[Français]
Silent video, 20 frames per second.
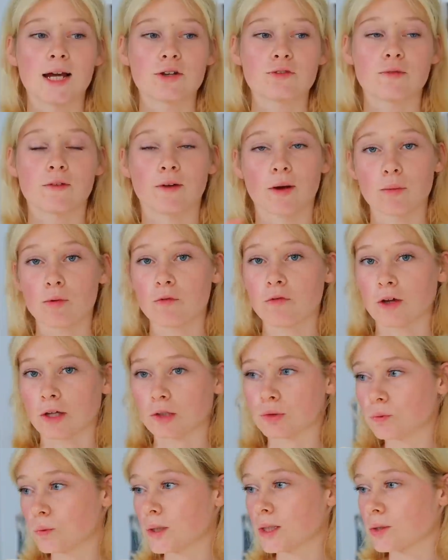là je veux vraiment
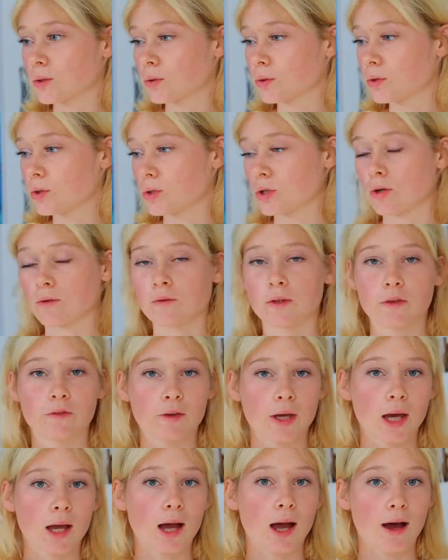faire tous les trucs que j'ai envie de
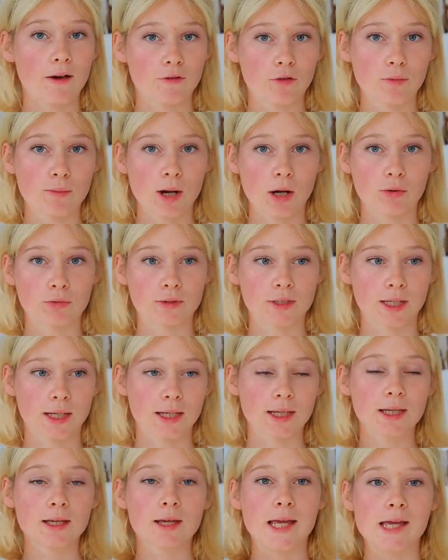faire avant ma
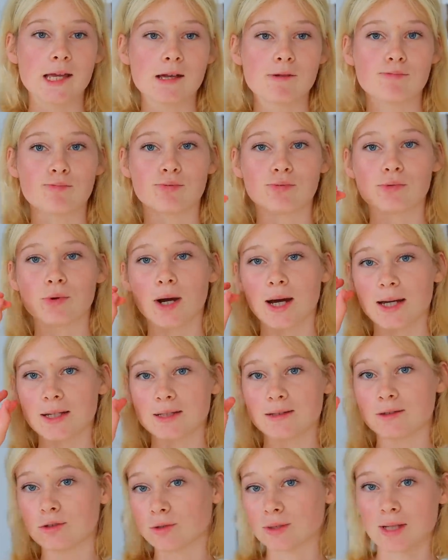rentrée et pour
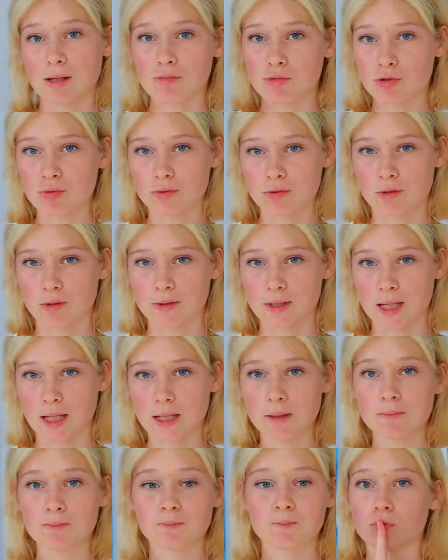être totalement
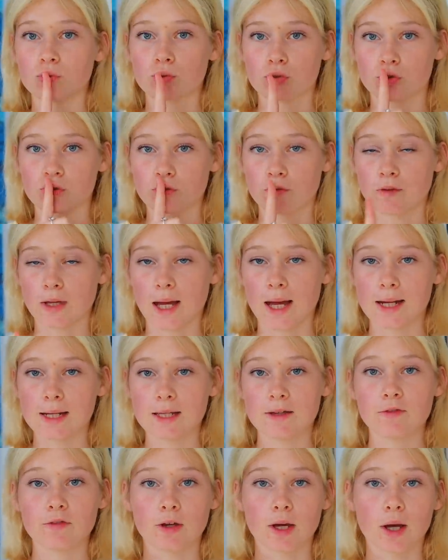concentrée donc je vais
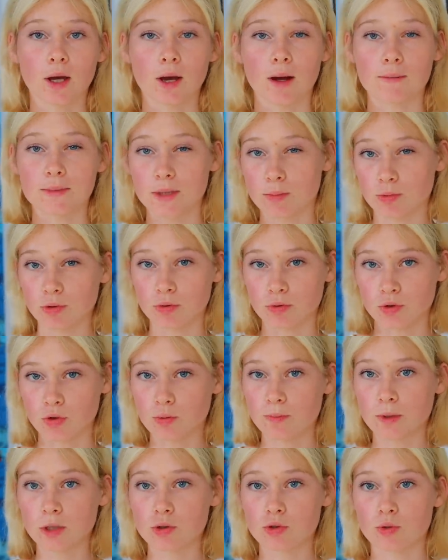aller faire un petit peu de
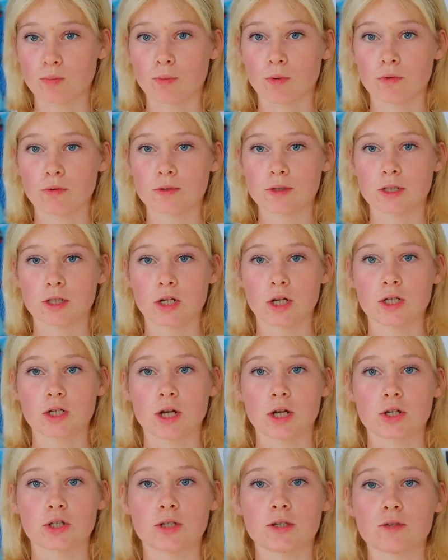shopping je pense déjà
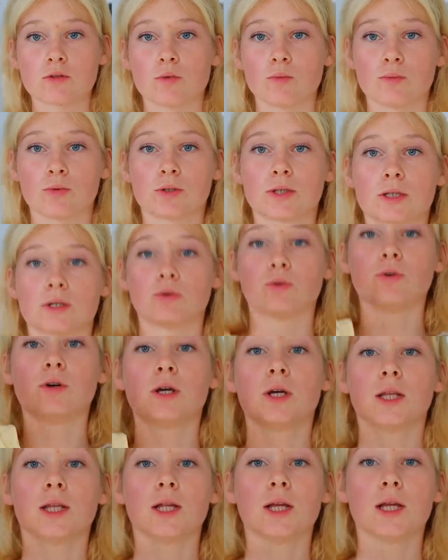j'ai acheté ce petit haut